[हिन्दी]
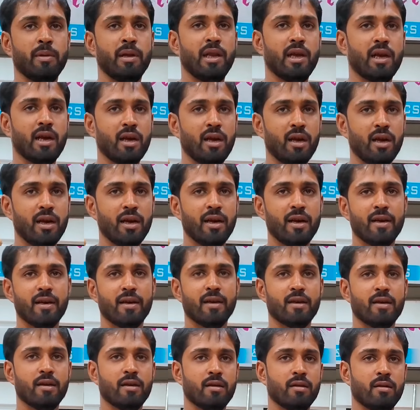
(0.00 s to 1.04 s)
कलर मिलेगा
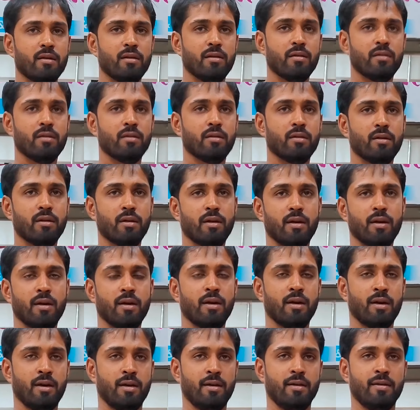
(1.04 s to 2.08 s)
इसमें भी 200 कलर मिल हाँ।
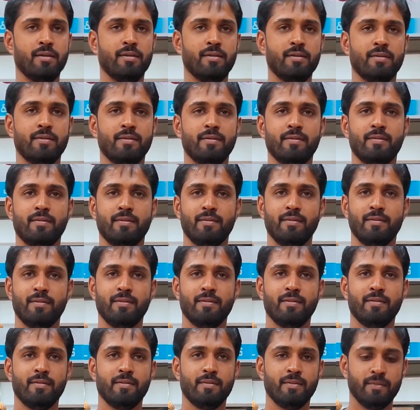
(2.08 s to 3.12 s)
जाएंगे हाँ, और सर
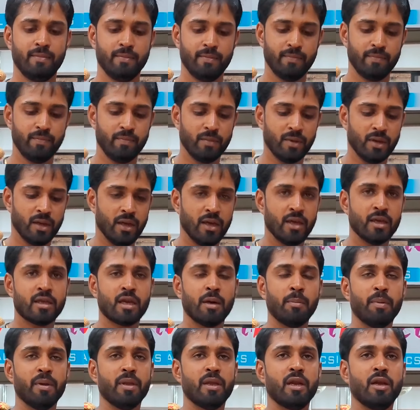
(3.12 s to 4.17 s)
इसका क्या प्राइस रहेगा
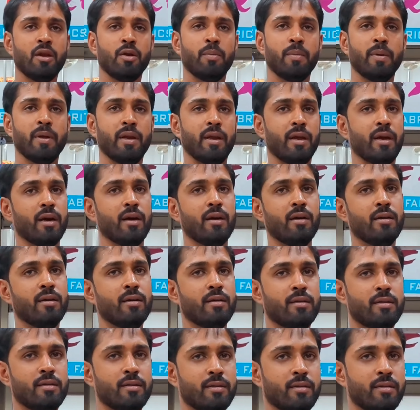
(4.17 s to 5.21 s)
इसका पंद्रह रुपए रहेगा